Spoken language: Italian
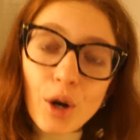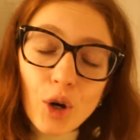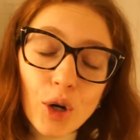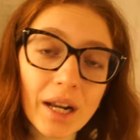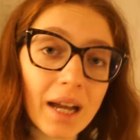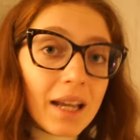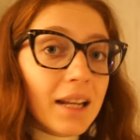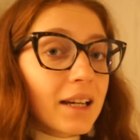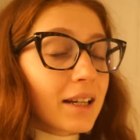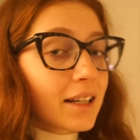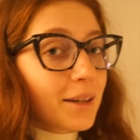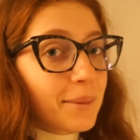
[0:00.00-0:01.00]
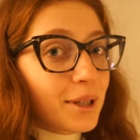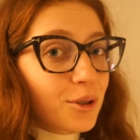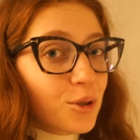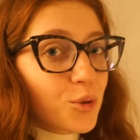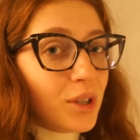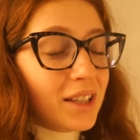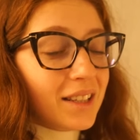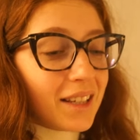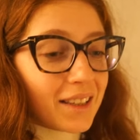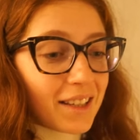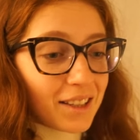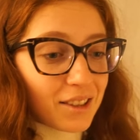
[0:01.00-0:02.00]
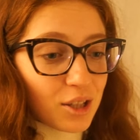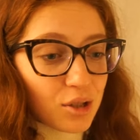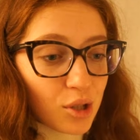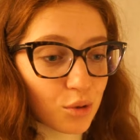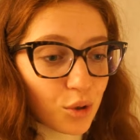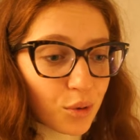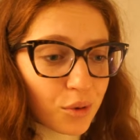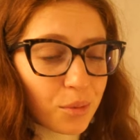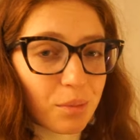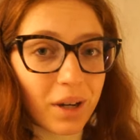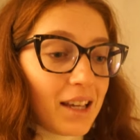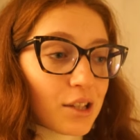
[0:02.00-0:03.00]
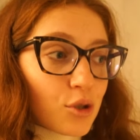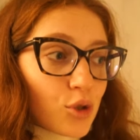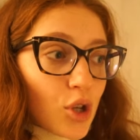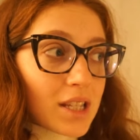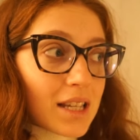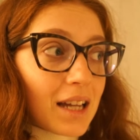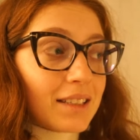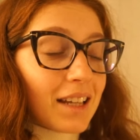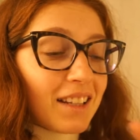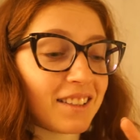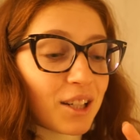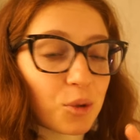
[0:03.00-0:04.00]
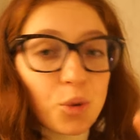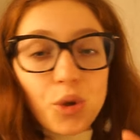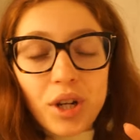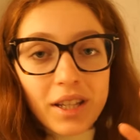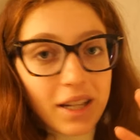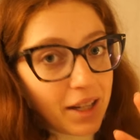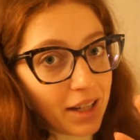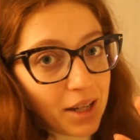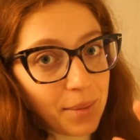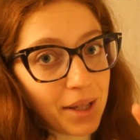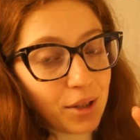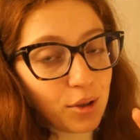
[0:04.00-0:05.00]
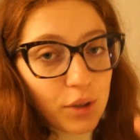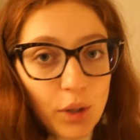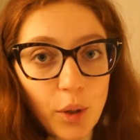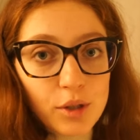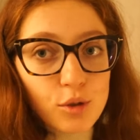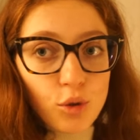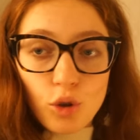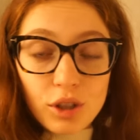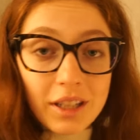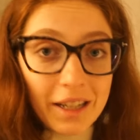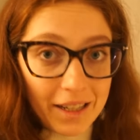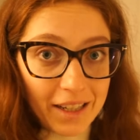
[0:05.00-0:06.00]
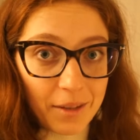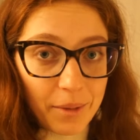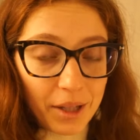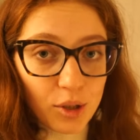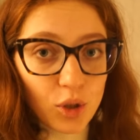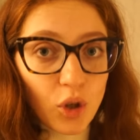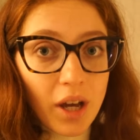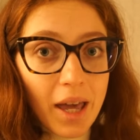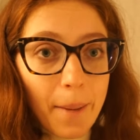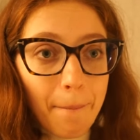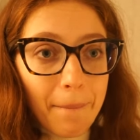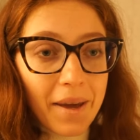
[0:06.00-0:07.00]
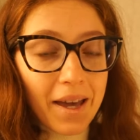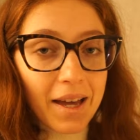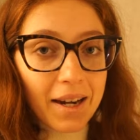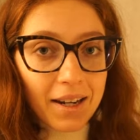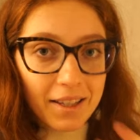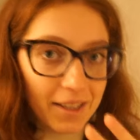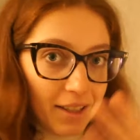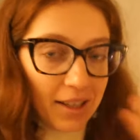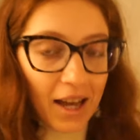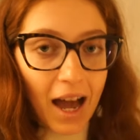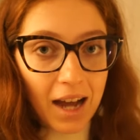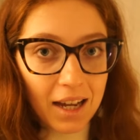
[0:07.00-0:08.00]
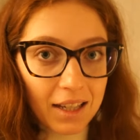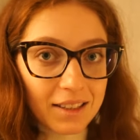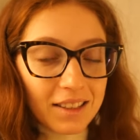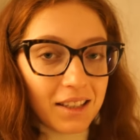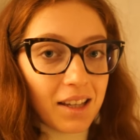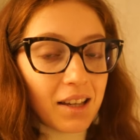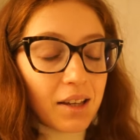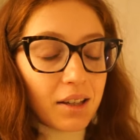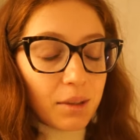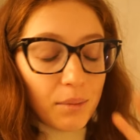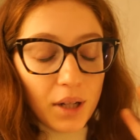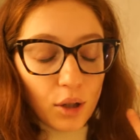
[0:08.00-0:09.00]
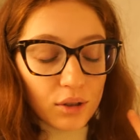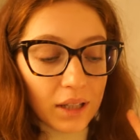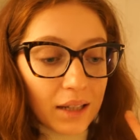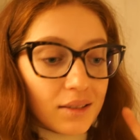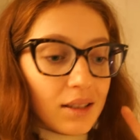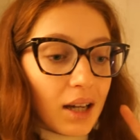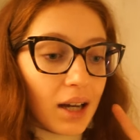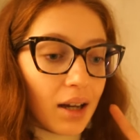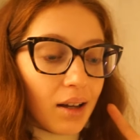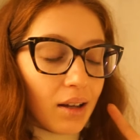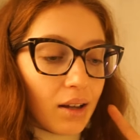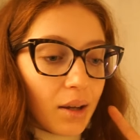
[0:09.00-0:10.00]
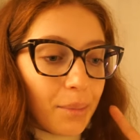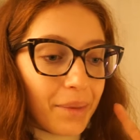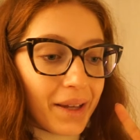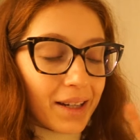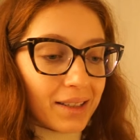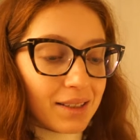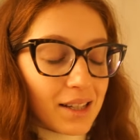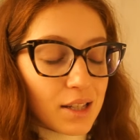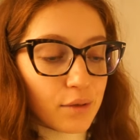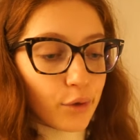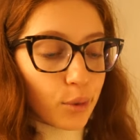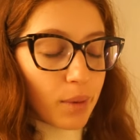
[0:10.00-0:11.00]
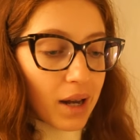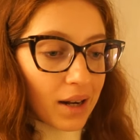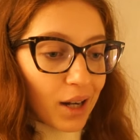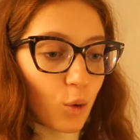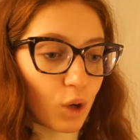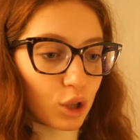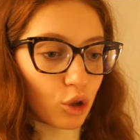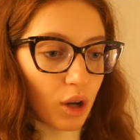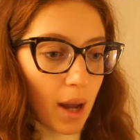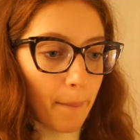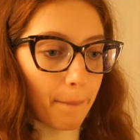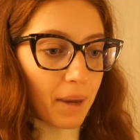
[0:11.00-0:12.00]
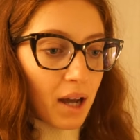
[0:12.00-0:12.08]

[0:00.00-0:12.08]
Ora il caricamento su internet, cioè su YouTube, e eh, sono state altre due ore di caricamento, solo di caricamento, e per in HD, in 1080, eh, per trasformarli in 4K,